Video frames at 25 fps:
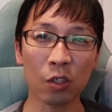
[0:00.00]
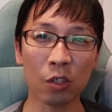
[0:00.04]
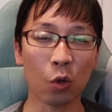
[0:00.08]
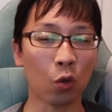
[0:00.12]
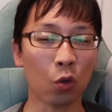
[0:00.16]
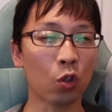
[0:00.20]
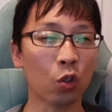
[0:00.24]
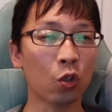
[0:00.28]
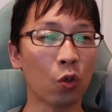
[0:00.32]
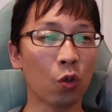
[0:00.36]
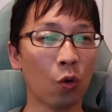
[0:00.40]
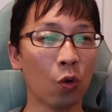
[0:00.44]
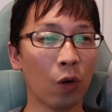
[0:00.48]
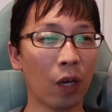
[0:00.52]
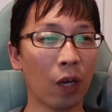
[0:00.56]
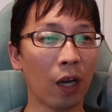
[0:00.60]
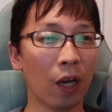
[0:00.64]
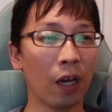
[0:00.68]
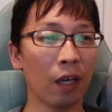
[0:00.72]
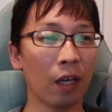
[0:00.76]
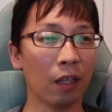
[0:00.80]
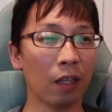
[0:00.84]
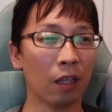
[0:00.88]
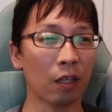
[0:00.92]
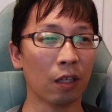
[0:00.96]
よろしくお願
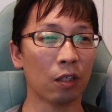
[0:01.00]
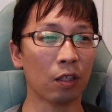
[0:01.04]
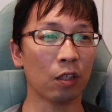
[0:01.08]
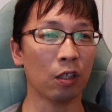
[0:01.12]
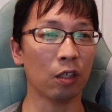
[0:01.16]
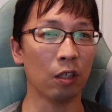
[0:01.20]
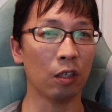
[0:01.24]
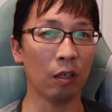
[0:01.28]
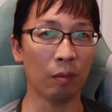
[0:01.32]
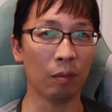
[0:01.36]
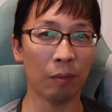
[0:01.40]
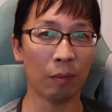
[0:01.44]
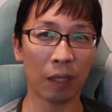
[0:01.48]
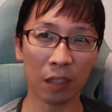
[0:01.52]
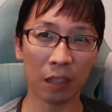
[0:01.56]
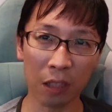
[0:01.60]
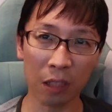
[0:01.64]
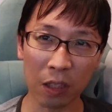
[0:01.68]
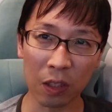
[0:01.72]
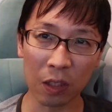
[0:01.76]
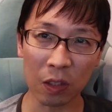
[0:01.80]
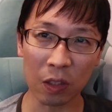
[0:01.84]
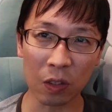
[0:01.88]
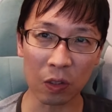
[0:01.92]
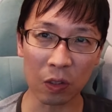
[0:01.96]
いいたしま
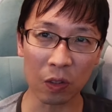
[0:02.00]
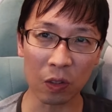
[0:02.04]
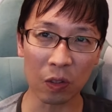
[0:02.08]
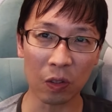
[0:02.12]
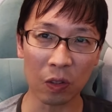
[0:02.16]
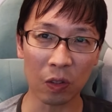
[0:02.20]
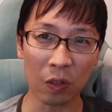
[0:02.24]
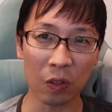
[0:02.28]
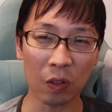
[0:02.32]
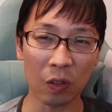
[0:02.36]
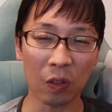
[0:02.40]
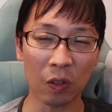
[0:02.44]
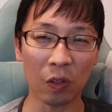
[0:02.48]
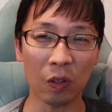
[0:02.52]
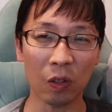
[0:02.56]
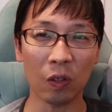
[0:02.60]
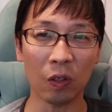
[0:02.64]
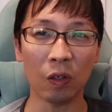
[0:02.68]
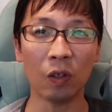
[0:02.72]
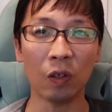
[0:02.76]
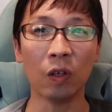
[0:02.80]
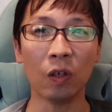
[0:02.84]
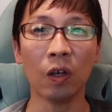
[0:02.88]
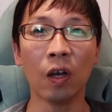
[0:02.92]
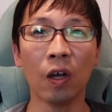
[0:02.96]
す。